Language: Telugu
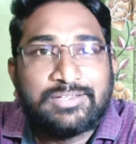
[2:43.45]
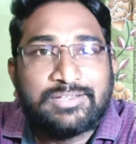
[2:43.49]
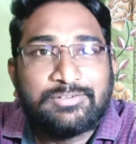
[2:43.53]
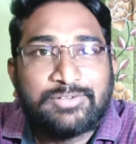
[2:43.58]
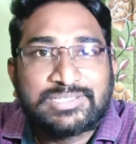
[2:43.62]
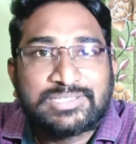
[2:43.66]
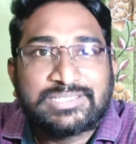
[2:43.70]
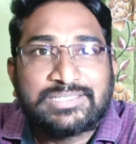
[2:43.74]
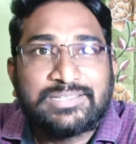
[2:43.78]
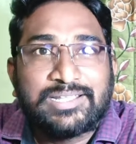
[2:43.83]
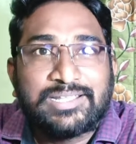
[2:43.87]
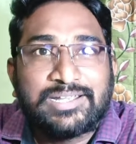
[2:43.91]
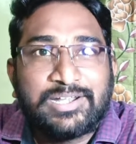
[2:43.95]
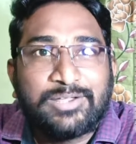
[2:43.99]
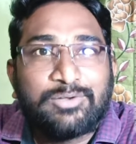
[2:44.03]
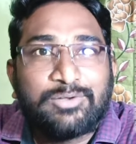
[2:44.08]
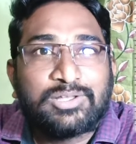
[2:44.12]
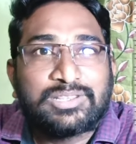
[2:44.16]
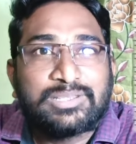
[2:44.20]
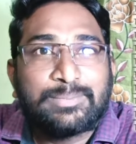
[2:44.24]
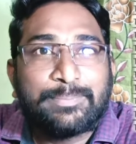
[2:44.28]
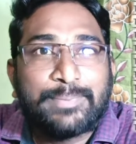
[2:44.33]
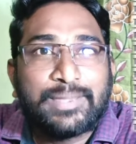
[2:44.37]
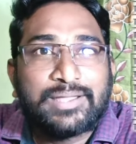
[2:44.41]
వస్తుందండి
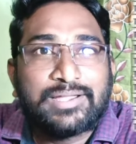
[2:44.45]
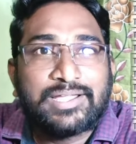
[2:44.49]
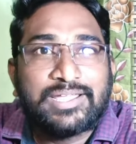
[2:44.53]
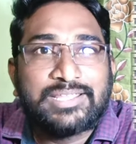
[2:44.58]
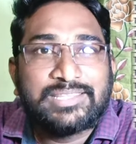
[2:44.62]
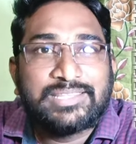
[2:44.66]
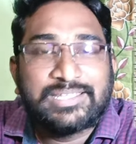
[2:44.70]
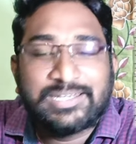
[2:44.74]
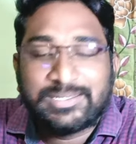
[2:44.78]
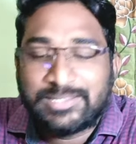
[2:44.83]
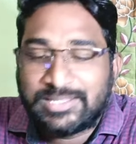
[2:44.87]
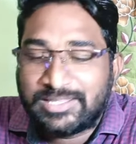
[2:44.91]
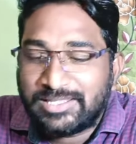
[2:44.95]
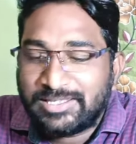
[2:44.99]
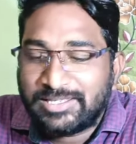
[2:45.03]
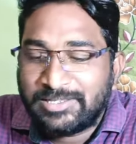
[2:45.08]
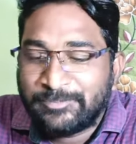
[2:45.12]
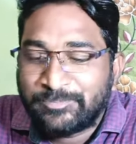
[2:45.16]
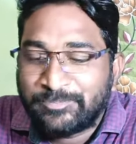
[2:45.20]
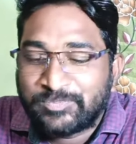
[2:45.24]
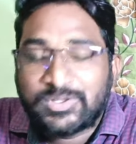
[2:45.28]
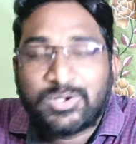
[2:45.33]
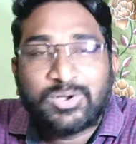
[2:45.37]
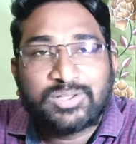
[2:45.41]
కొత్త ప్యాక్ అయితే ఇది
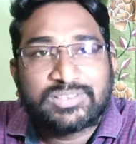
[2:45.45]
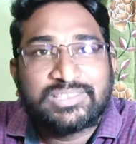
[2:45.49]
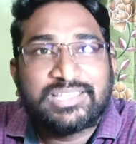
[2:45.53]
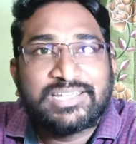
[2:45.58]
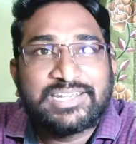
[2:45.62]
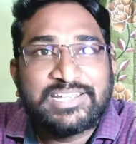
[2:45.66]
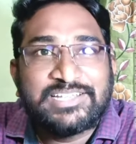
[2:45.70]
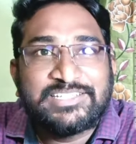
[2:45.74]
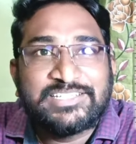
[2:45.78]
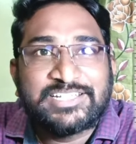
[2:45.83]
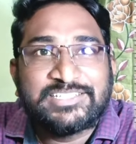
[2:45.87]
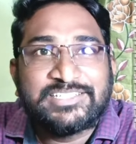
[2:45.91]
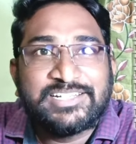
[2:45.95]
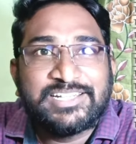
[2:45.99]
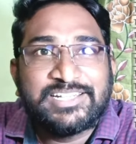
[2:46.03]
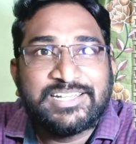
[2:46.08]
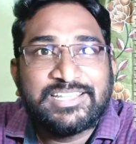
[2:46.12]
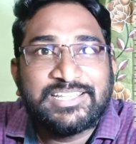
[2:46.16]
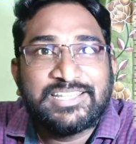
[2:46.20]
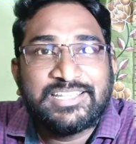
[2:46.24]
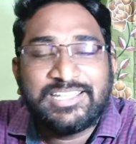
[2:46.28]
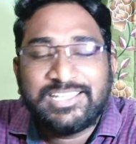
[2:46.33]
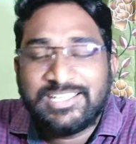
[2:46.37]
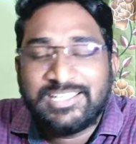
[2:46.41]
కొత్త రీఛార్జ్ అండి
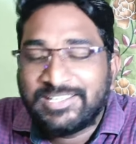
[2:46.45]
ఇది